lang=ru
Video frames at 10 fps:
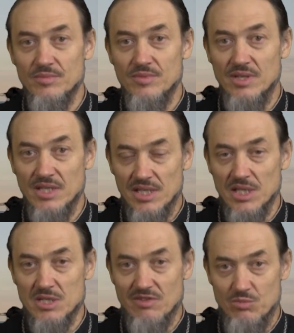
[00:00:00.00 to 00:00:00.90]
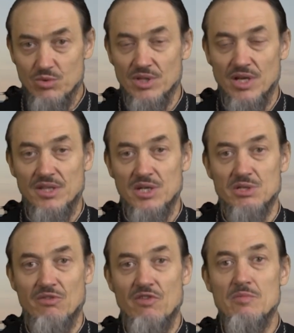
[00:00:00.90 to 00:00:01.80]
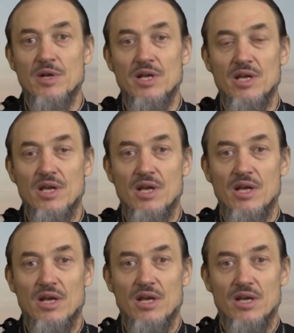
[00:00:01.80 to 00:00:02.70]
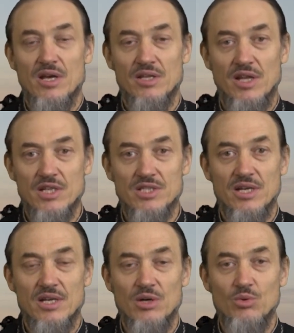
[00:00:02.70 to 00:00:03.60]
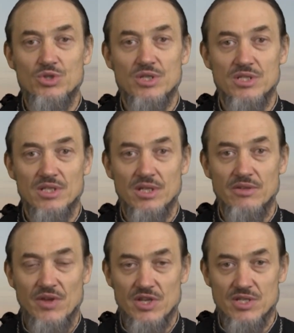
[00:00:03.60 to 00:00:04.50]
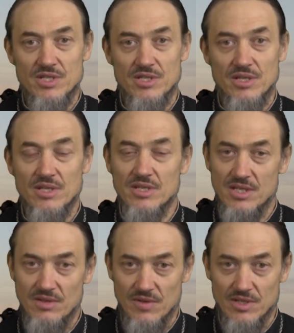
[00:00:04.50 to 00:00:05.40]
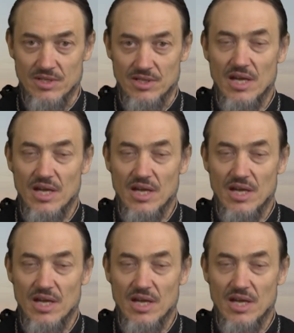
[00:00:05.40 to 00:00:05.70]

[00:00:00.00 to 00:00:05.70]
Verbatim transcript: И от этой свободы, от нашего выбора, наша участь вечности и зависит.